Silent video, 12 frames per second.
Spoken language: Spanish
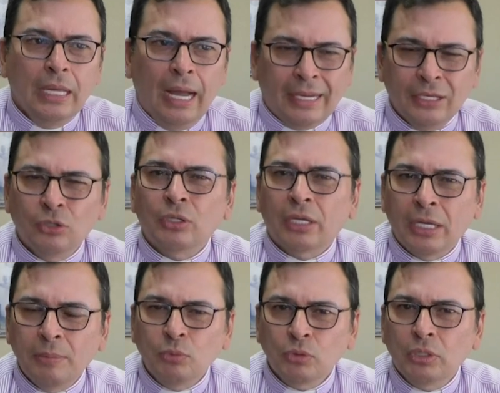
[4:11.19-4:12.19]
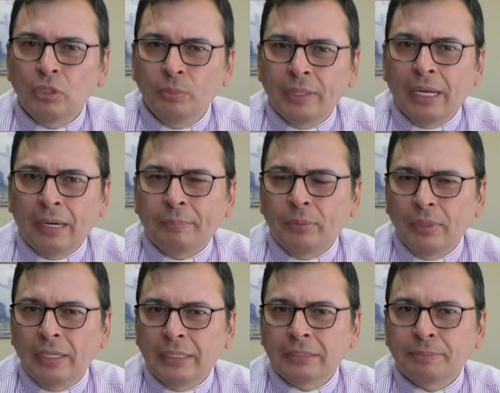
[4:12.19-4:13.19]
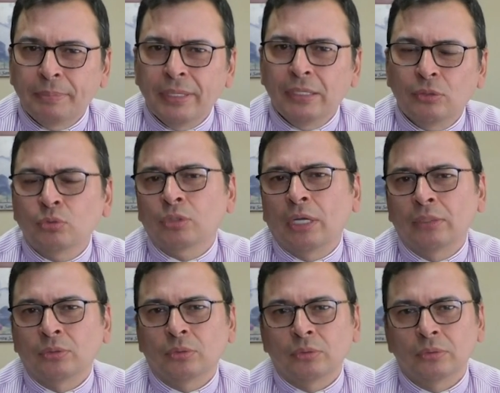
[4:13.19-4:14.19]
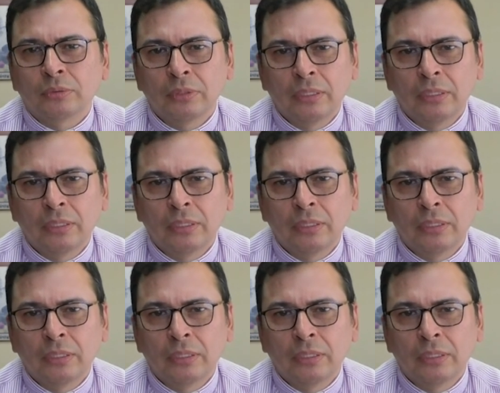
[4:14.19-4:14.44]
a que nos dejemos iluminar por el Espíritu Santo